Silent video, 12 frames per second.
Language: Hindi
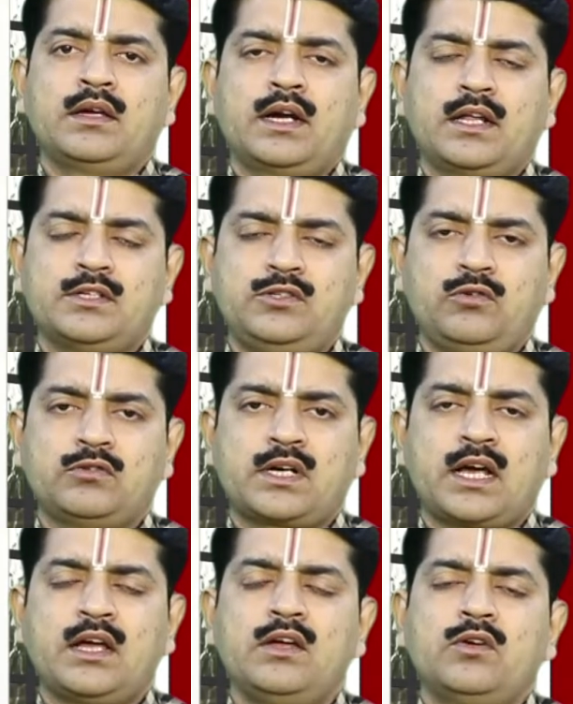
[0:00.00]
गणेश जी को
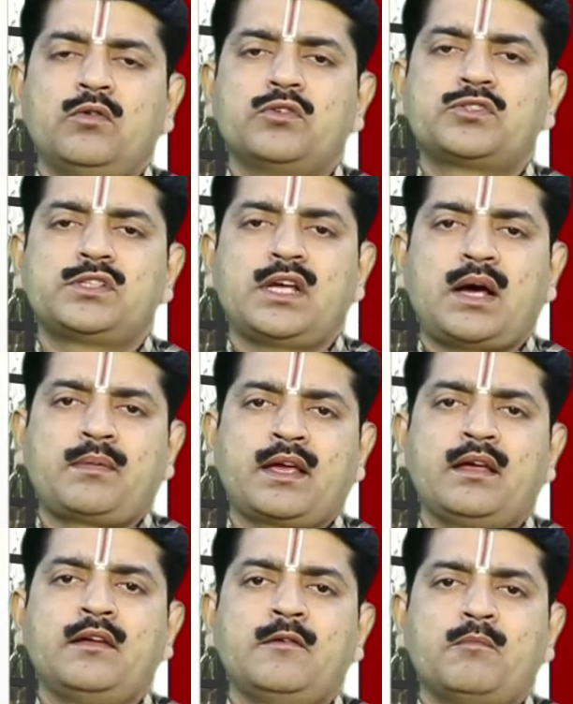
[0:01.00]
चढ़ाएं उससे
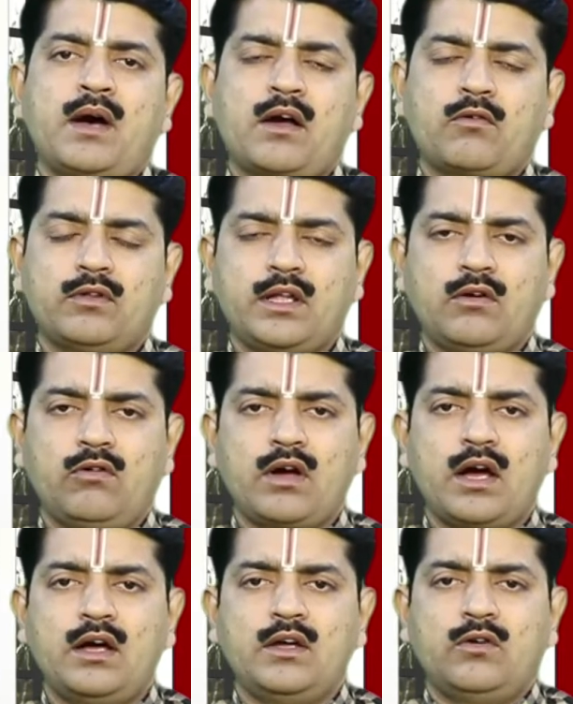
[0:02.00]
आपके भाग्योदय
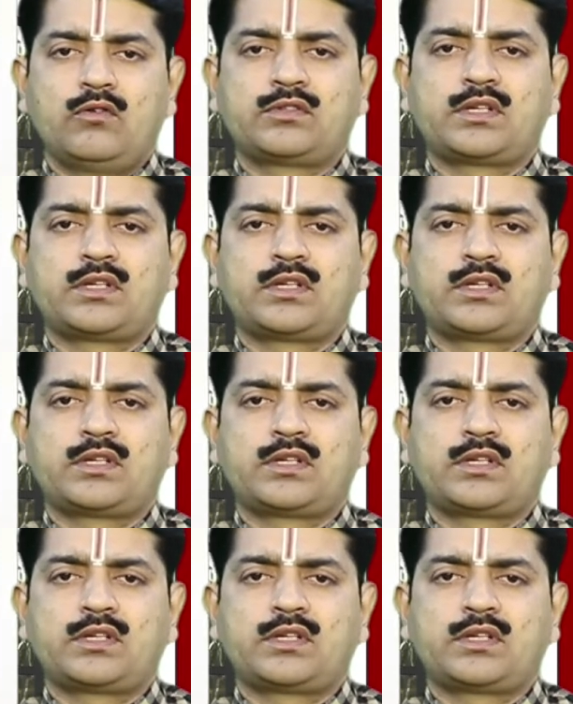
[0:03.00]
होगा और